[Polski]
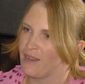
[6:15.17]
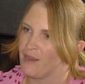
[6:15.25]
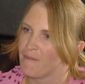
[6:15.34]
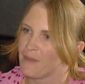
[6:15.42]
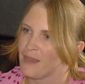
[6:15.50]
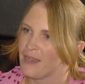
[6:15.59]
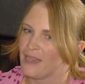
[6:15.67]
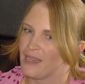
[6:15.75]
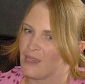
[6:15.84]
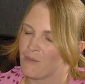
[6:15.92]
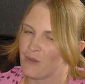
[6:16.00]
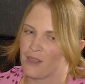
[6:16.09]
Tak.
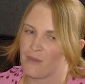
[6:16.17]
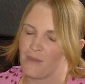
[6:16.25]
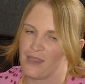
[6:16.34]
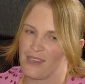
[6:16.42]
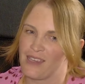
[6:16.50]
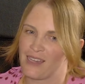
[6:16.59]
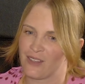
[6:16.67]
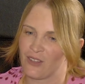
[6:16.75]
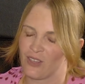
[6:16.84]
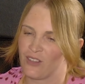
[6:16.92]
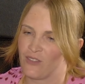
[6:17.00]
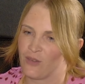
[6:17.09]
I powiedz mi, jak to
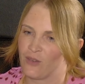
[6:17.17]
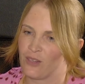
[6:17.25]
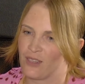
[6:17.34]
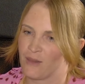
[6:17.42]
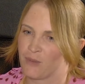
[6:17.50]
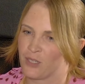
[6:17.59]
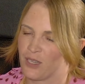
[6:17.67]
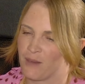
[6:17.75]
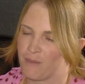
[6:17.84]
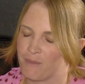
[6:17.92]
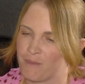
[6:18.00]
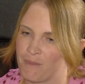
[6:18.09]
jest w ogóle się prze...
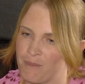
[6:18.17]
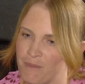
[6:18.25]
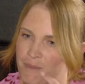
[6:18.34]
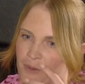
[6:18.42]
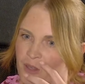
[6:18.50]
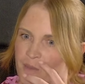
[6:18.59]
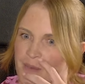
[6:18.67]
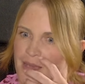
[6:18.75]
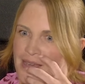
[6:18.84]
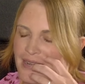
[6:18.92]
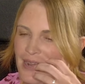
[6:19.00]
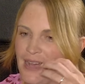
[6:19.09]

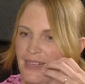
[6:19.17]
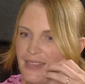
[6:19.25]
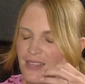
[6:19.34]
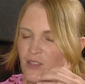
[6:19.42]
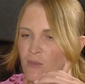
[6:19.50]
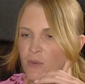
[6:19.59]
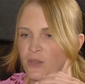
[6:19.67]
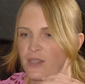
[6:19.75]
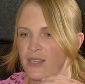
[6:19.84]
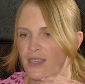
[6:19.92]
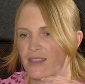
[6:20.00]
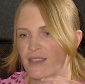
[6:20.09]
pozbierać, no bo z
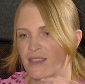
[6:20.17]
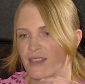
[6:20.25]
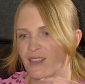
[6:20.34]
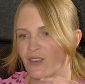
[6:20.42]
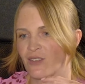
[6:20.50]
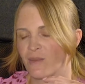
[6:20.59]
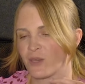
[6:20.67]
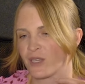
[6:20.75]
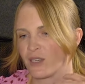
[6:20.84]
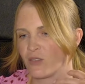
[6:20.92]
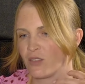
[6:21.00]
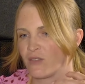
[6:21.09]
jednej strony
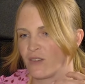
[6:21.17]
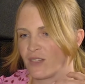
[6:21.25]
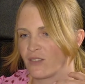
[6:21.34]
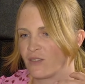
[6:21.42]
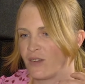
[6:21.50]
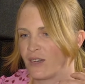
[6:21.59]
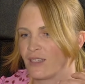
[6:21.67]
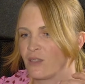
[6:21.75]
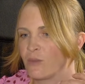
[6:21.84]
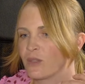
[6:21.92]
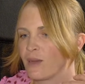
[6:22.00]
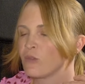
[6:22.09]
przegrałyście ważną walkę, no
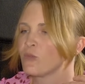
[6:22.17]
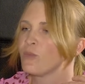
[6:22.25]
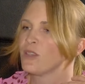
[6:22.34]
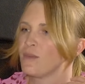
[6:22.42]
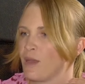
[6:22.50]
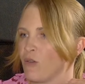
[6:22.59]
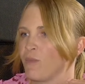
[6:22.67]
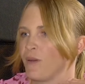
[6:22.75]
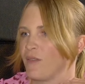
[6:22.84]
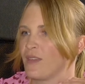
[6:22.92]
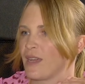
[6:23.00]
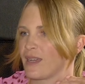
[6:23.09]
bo tam już byście miały
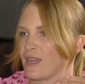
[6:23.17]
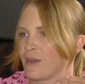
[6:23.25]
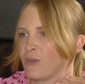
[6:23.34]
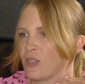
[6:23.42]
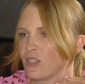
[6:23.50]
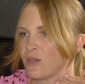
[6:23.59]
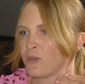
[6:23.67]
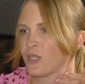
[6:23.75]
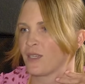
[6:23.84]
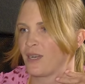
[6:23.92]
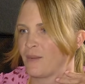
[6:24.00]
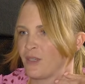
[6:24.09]
pewniaka, jakby się czy
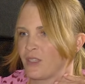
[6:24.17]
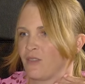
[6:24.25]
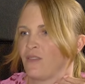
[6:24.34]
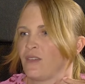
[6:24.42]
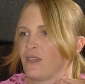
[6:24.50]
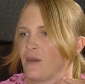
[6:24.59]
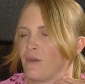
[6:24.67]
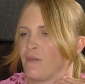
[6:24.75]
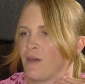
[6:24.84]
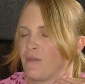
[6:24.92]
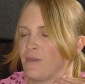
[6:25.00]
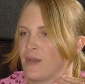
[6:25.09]
przegramy, czy wygramy,
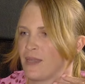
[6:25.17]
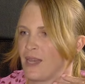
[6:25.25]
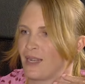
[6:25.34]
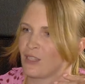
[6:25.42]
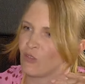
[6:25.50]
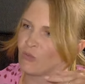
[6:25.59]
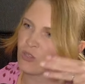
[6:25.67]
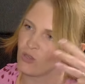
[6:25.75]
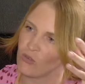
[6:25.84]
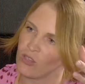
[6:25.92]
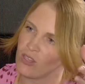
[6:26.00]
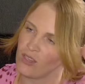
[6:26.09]
mamy medal, a tu
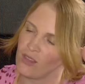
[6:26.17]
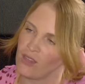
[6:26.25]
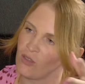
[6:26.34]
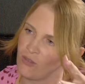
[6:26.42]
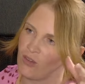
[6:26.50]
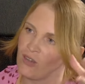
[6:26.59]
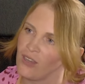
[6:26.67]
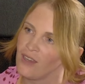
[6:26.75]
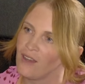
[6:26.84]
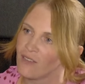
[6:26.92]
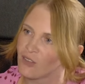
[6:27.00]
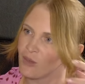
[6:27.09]
musiałyście się na nowo
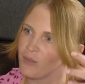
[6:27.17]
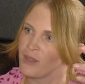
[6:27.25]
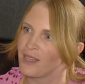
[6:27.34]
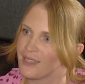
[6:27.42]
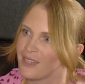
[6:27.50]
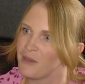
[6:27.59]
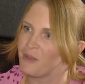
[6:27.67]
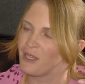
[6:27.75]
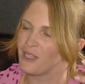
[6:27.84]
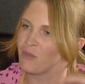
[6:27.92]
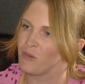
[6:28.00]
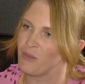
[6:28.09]
sobie tak
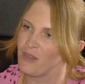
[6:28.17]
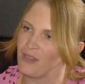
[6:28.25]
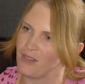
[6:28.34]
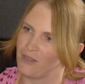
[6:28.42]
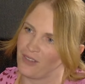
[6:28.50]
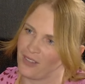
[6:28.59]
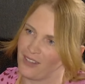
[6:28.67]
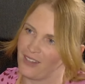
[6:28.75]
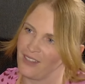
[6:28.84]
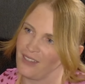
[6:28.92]
zebrać, zmobilizować.